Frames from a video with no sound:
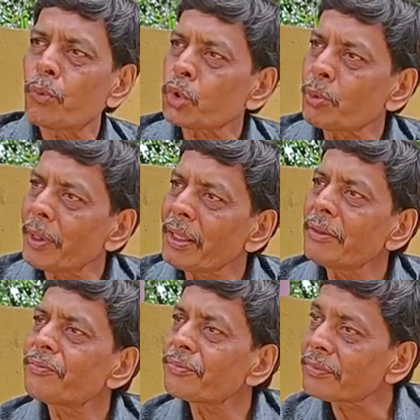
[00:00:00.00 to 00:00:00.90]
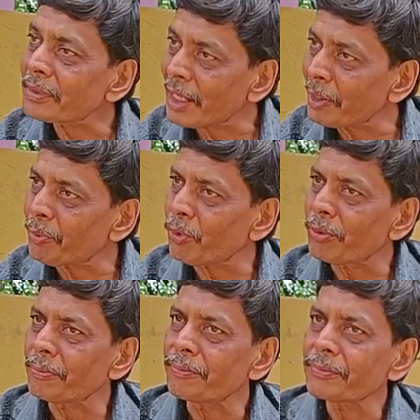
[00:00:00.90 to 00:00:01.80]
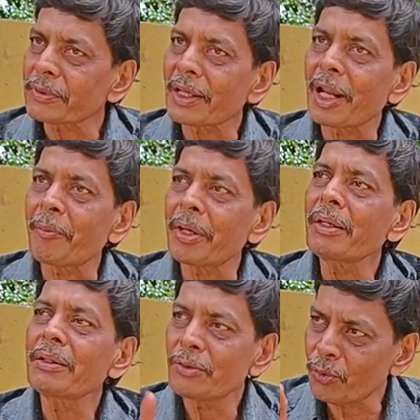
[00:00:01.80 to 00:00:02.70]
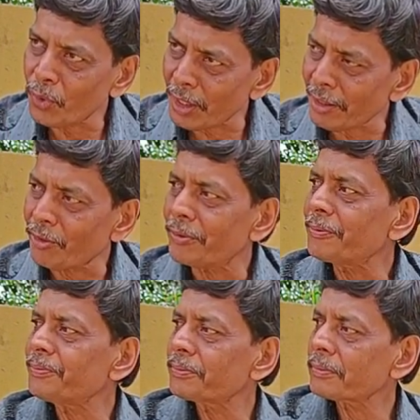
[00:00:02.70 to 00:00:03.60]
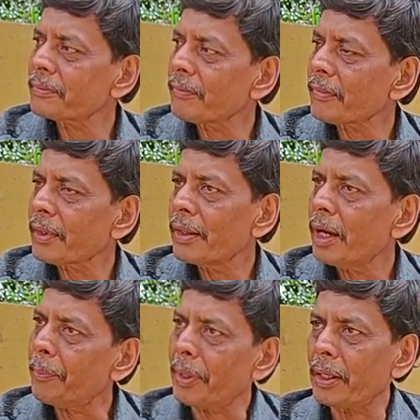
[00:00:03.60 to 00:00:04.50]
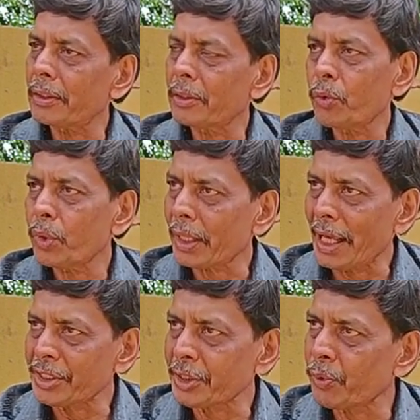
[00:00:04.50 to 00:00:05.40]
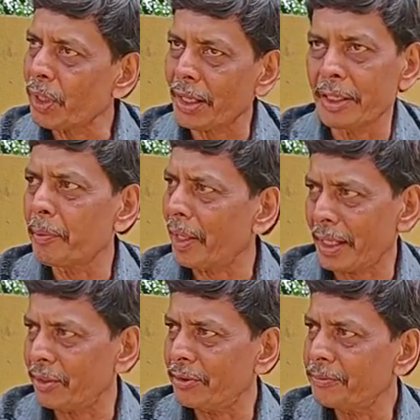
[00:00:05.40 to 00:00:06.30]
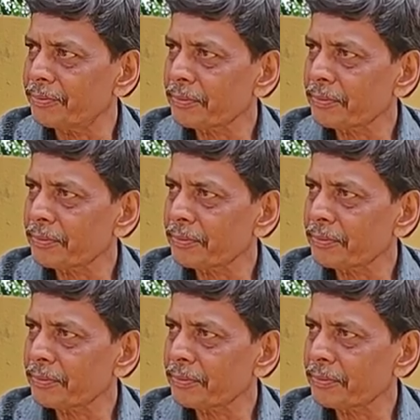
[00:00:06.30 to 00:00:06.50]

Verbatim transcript: முதுமை தள்ளி போகும் இளமை உங்கள்ட இருக்கும் அப்போ அதில் உள்ள கால்சியம் உங்களுக்கு கண்டிப்பாக கிடைக்குது